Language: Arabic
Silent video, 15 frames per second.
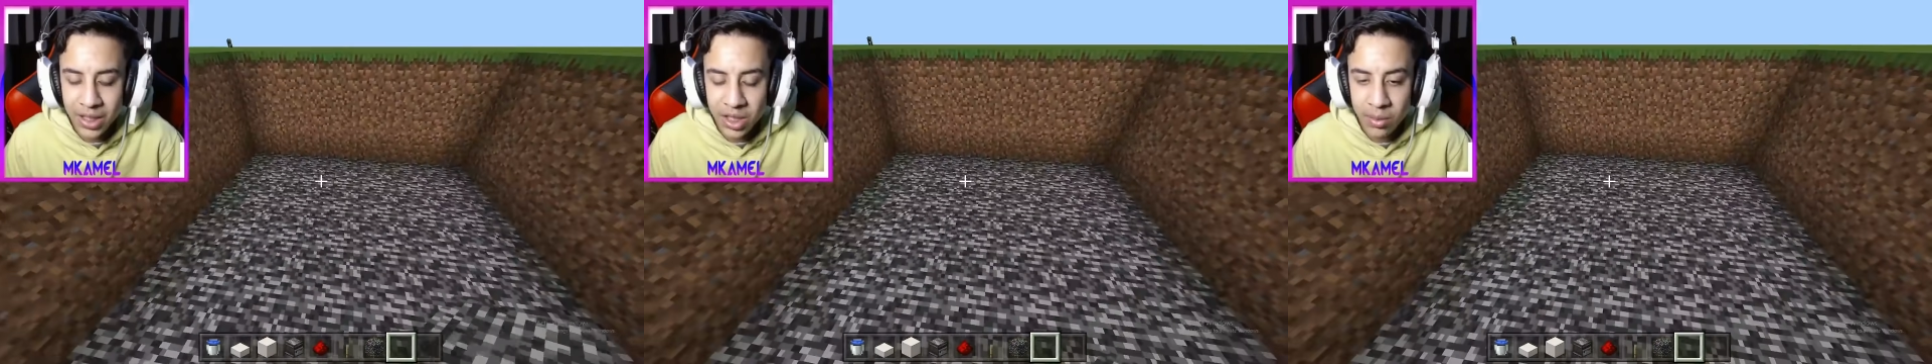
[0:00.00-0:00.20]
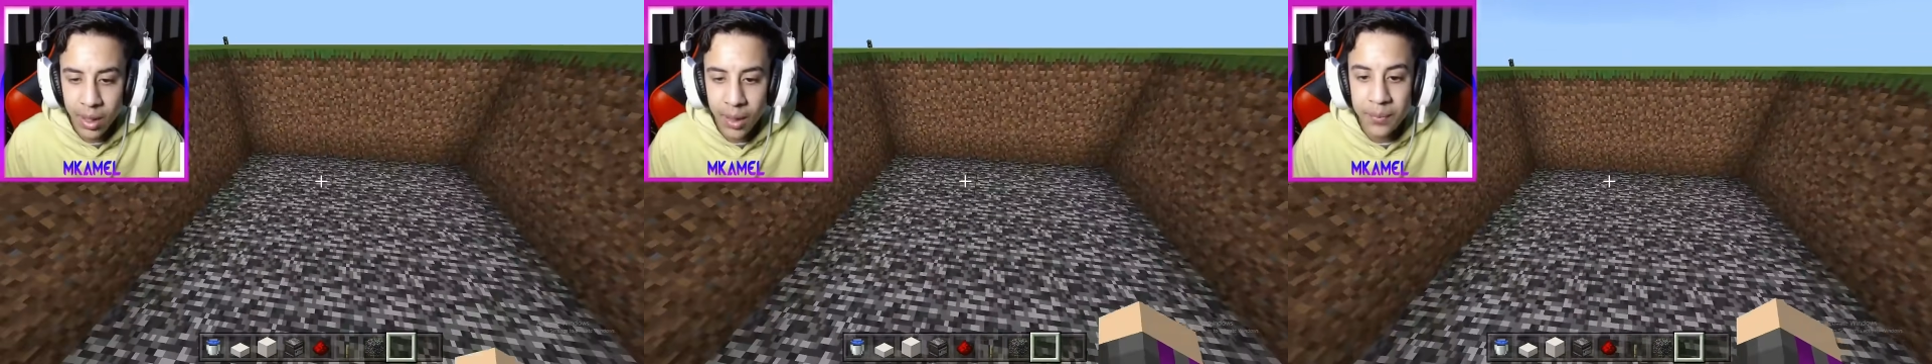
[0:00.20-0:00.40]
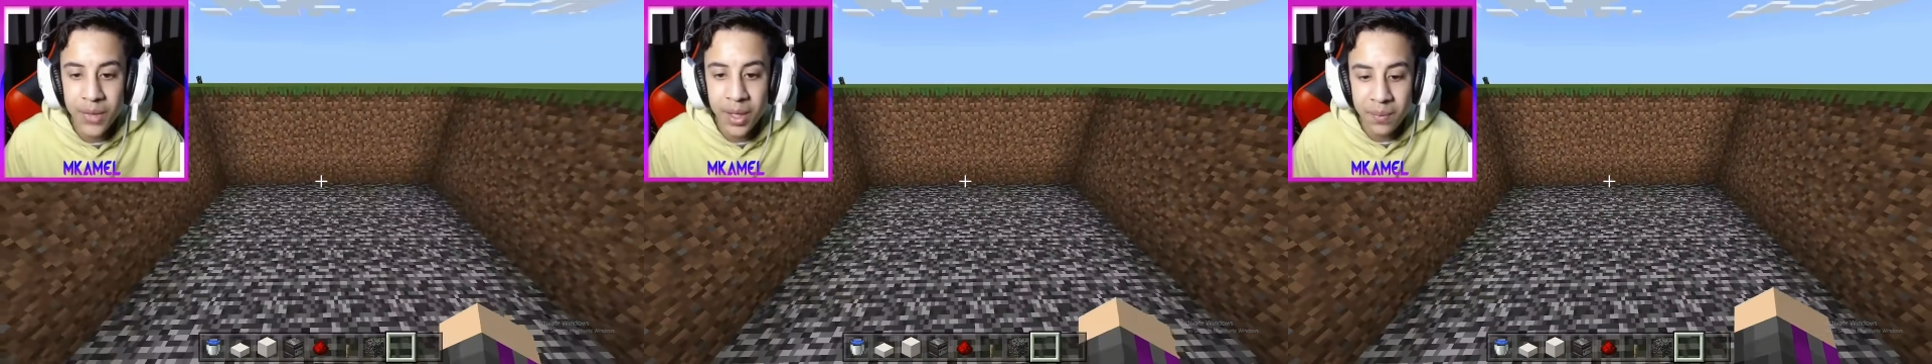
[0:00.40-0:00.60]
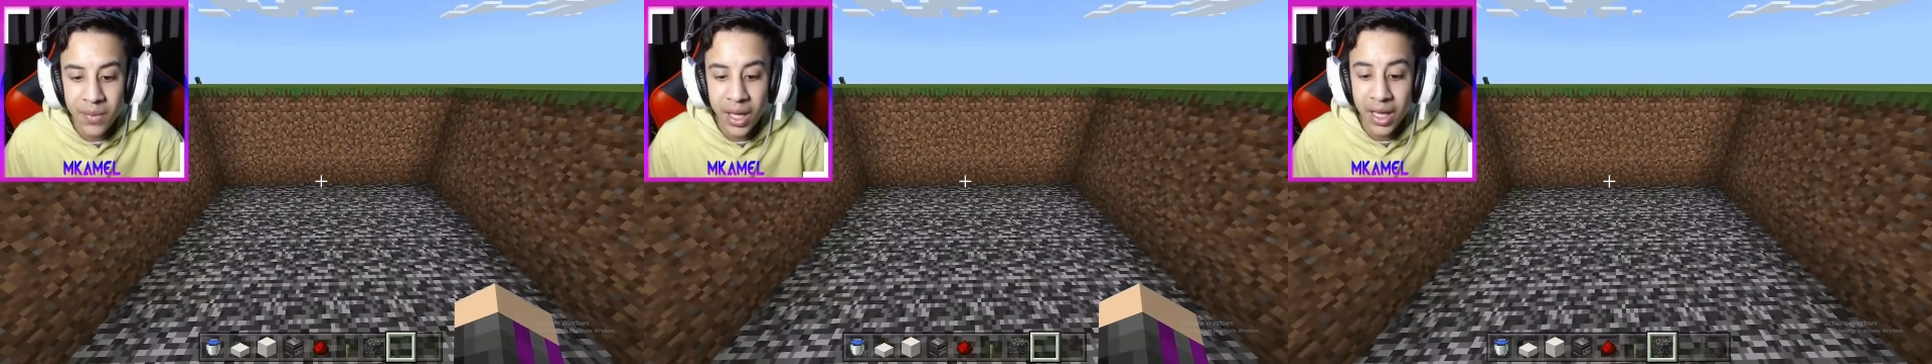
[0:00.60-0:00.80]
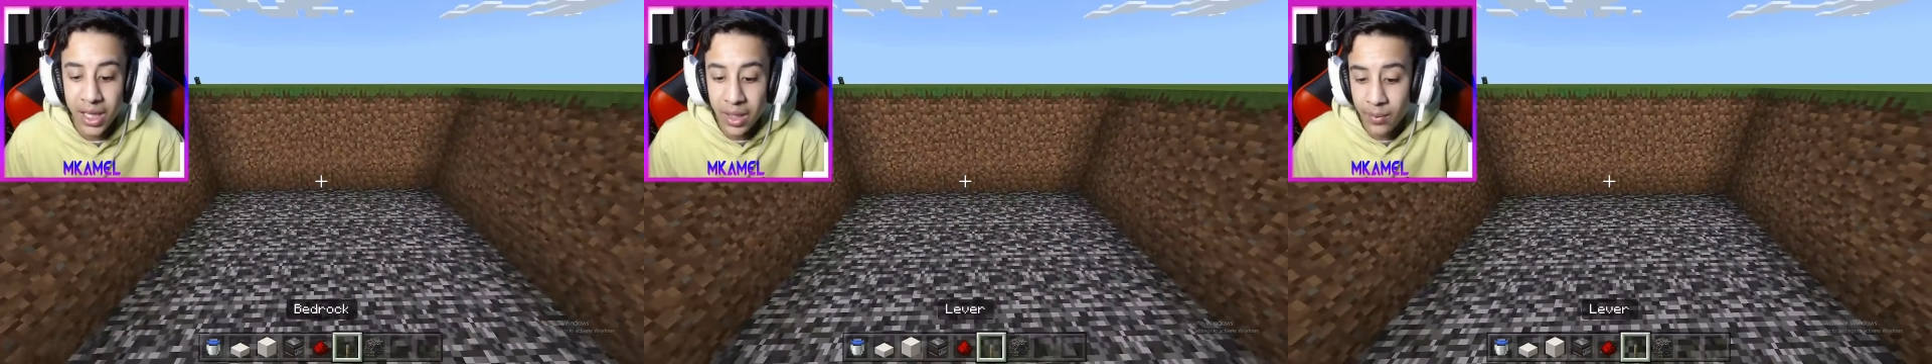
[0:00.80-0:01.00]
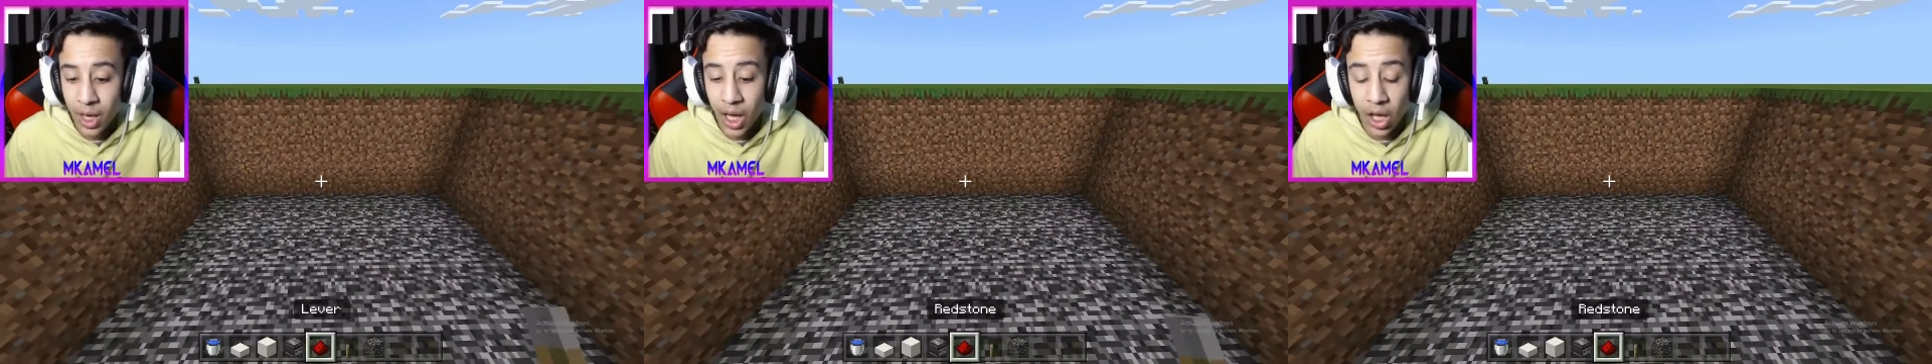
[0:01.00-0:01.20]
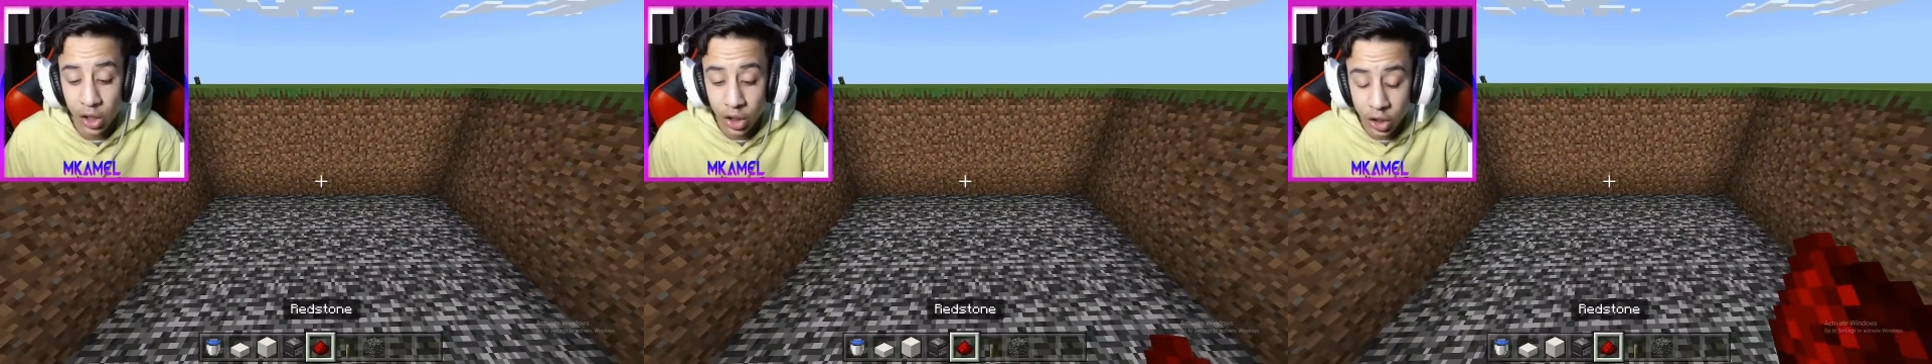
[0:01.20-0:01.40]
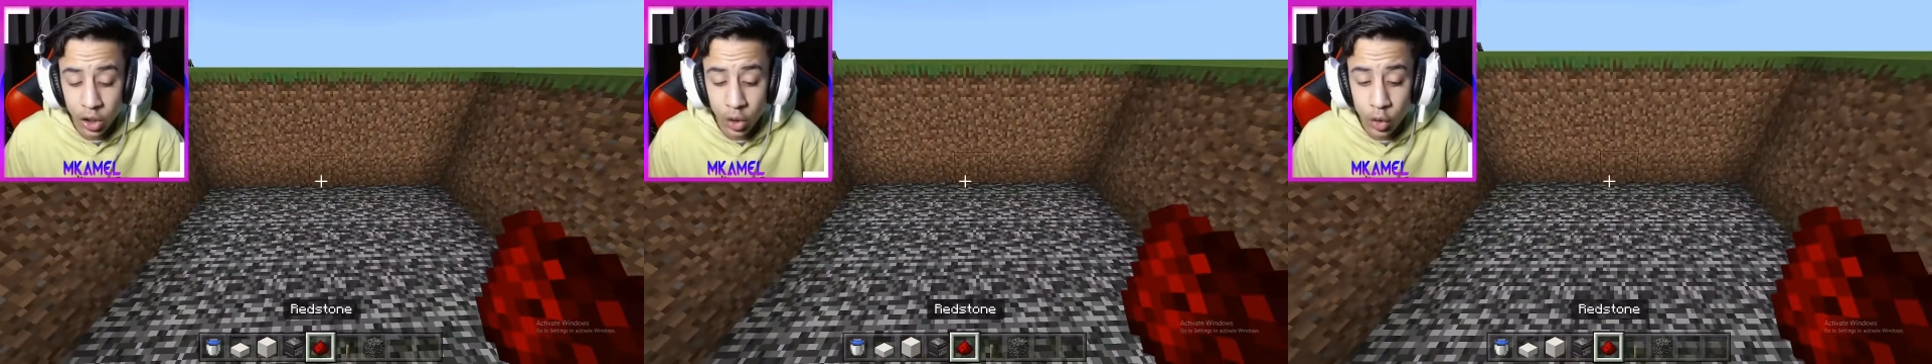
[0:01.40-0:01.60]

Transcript: شباب نبدا نعمل حركتنا